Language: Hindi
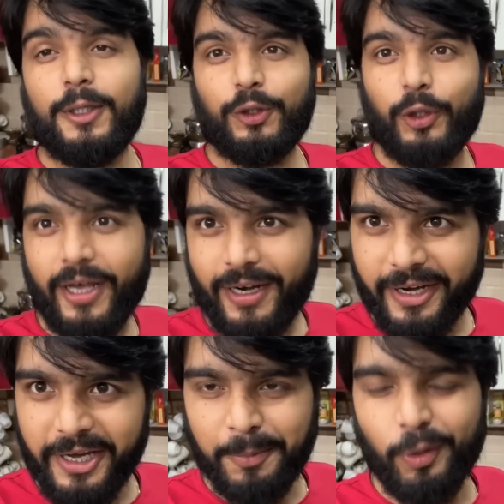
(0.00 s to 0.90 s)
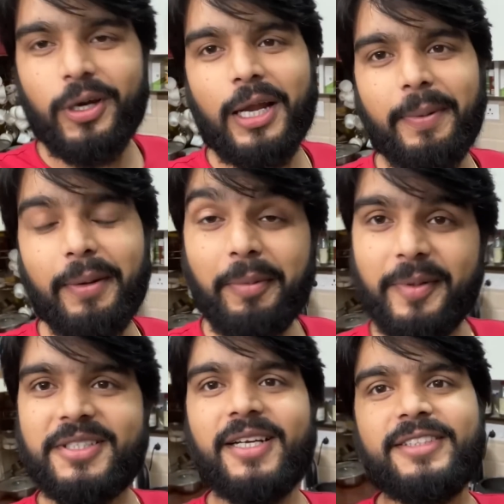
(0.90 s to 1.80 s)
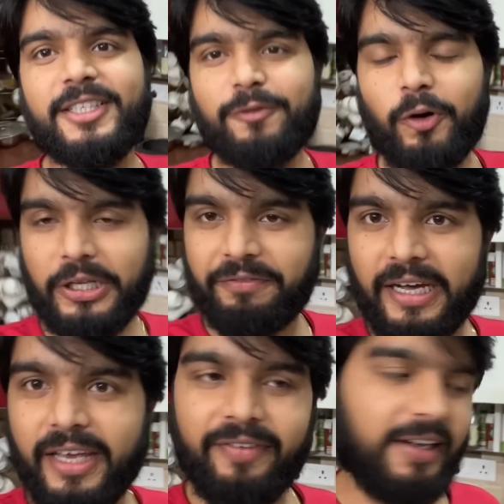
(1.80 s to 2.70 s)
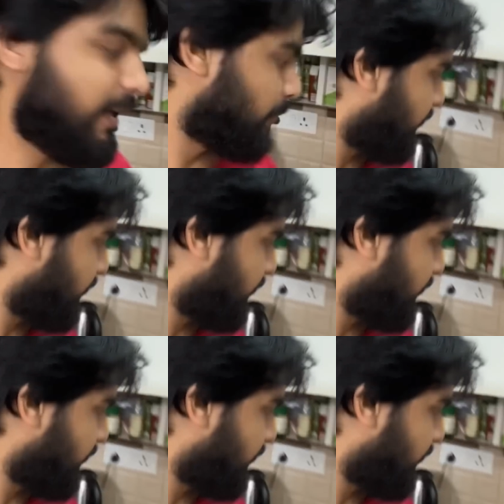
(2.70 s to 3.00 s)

तो यार आ गए हम लोग घर पे अभी बज रहे हैं सिक्स फोर्टी फाइव एंड अभी